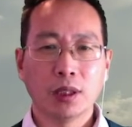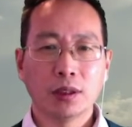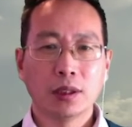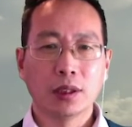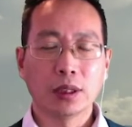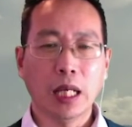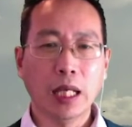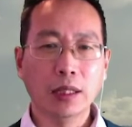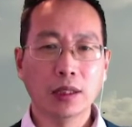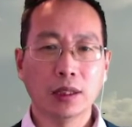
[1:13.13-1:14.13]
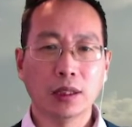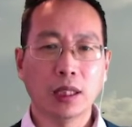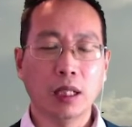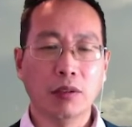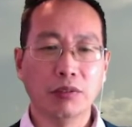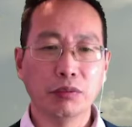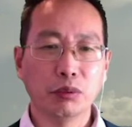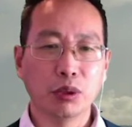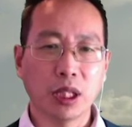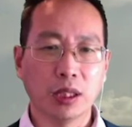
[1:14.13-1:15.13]
这个残疾人呢，服
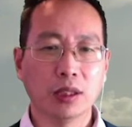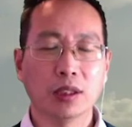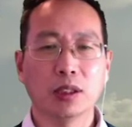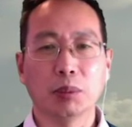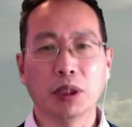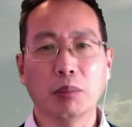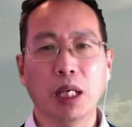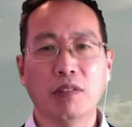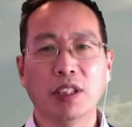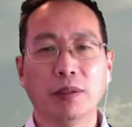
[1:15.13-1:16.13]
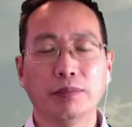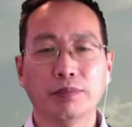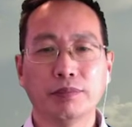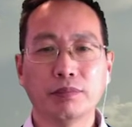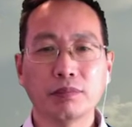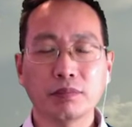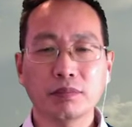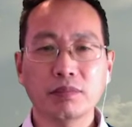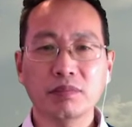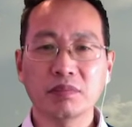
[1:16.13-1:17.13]
务肯定是比较麻烦。
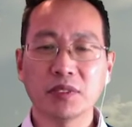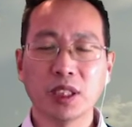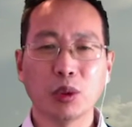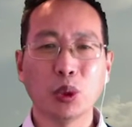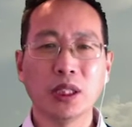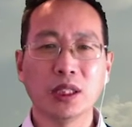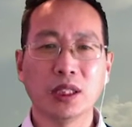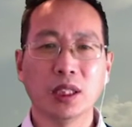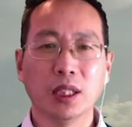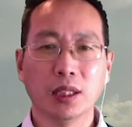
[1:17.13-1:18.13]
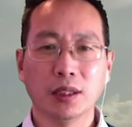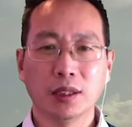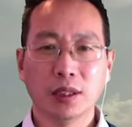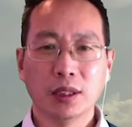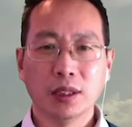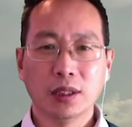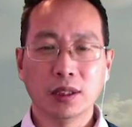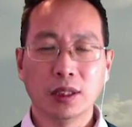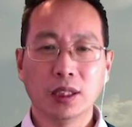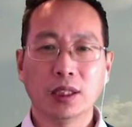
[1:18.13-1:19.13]
那个轮椅车，
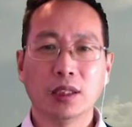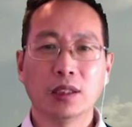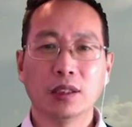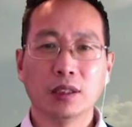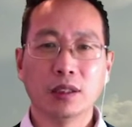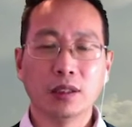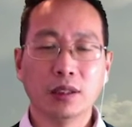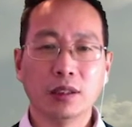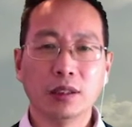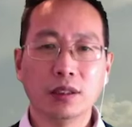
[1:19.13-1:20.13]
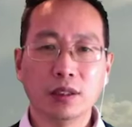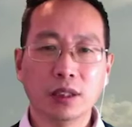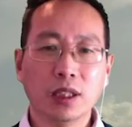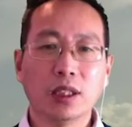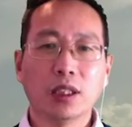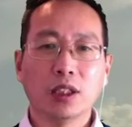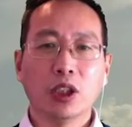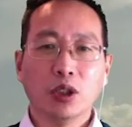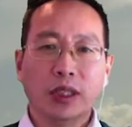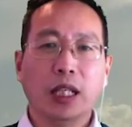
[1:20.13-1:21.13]
你得给他，你得给他
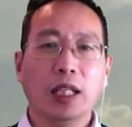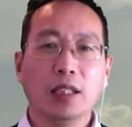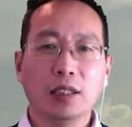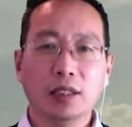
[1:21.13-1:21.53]
吊起来，